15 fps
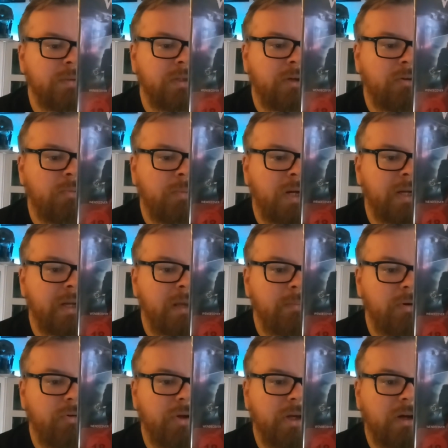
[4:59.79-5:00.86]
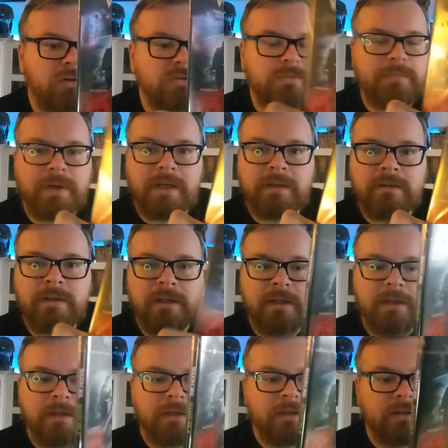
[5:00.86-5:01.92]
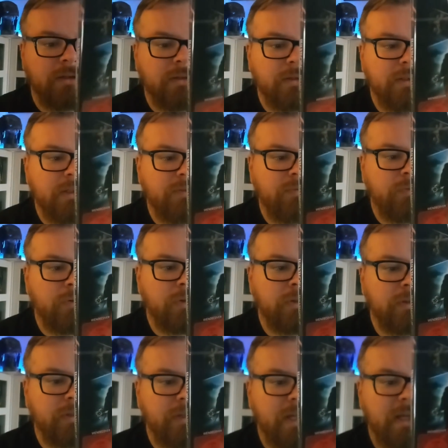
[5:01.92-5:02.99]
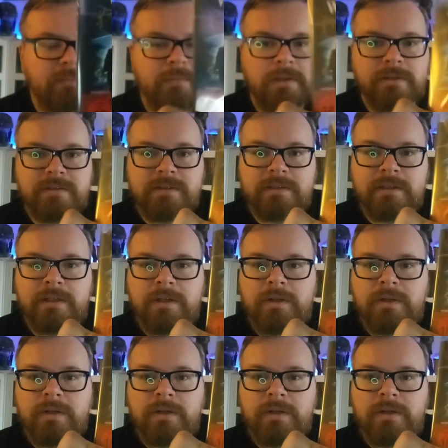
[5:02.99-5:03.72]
in der normalen MRA rausbringen äh, hier von Nameless.